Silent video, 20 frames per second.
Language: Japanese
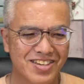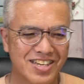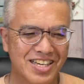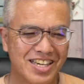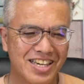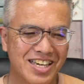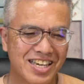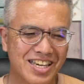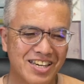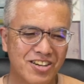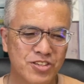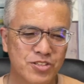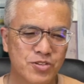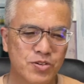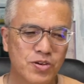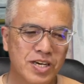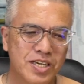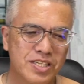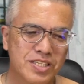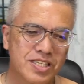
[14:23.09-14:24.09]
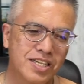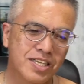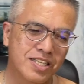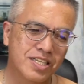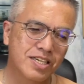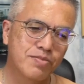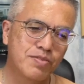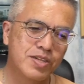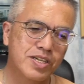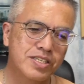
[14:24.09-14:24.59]
例ご紹介したら
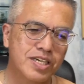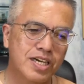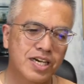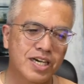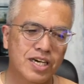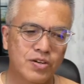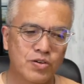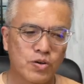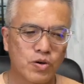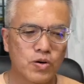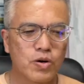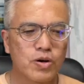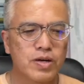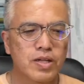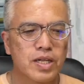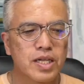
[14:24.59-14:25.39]
ね、皆さん